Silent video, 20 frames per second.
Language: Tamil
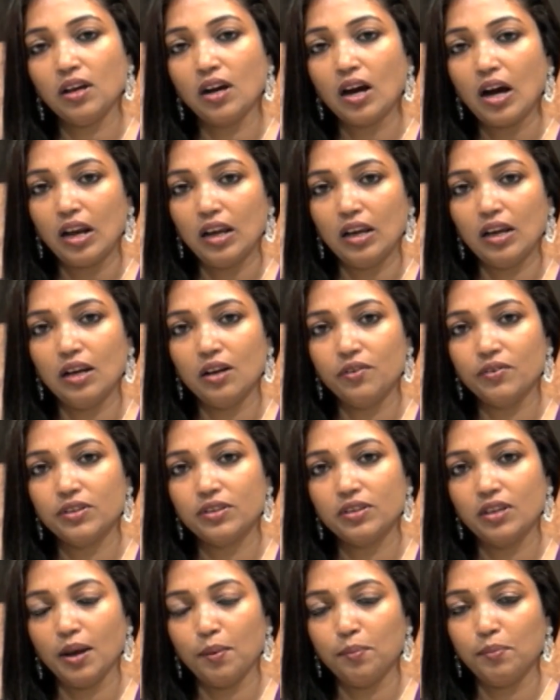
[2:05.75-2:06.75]
காலையில்
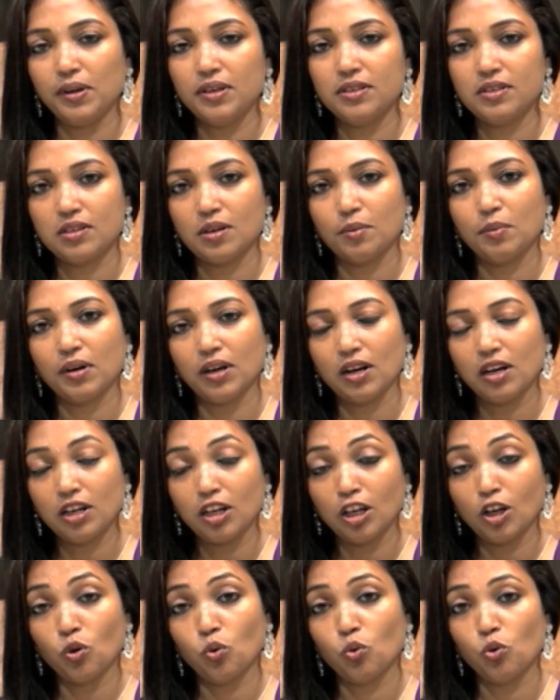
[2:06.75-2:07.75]
வந்து எம்டி ஸ்டமக்கில்
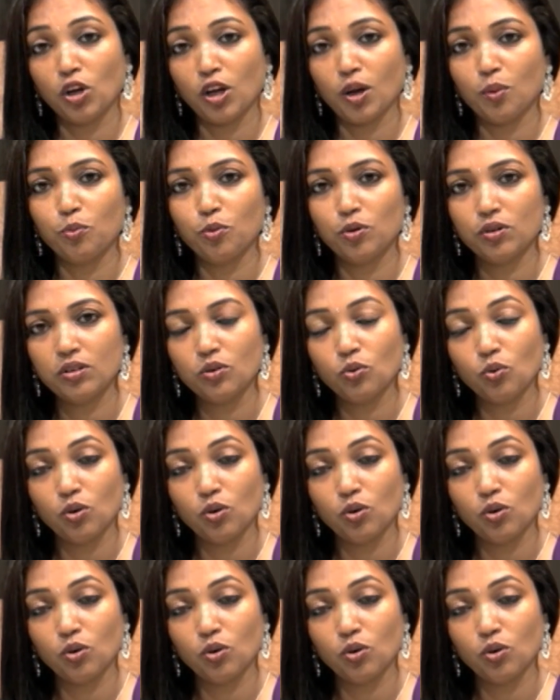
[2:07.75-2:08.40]
நீங்கள் குடிக்கும்போது